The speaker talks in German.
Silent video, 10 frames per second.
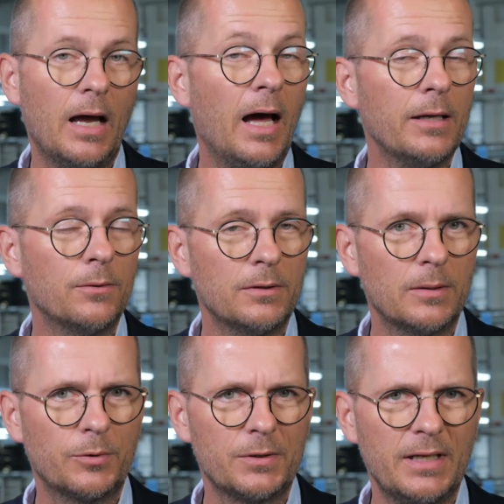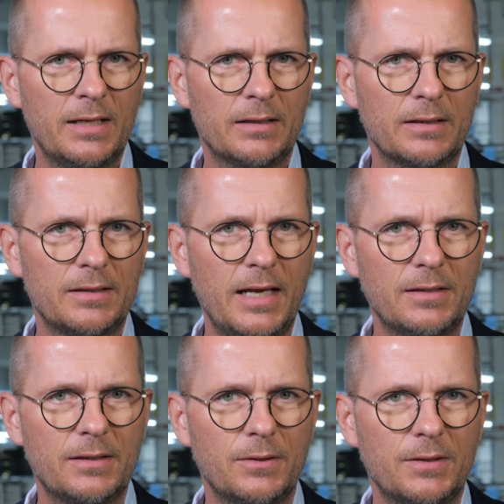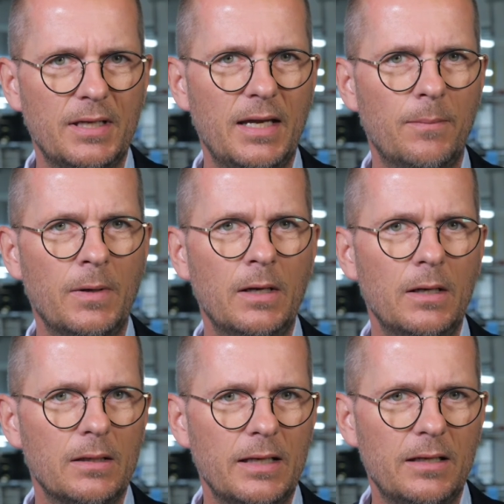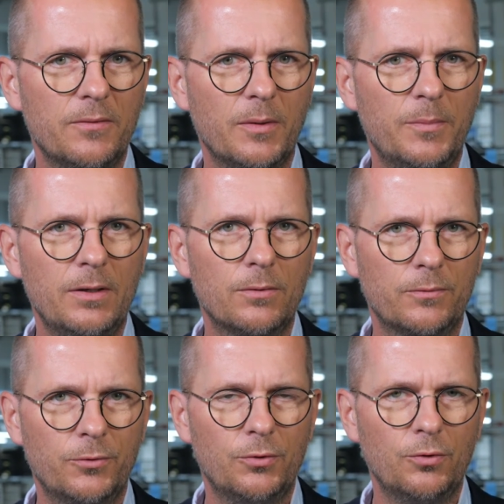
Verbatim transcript: 100-prozentiges Testsystem. Jede Verbindung wird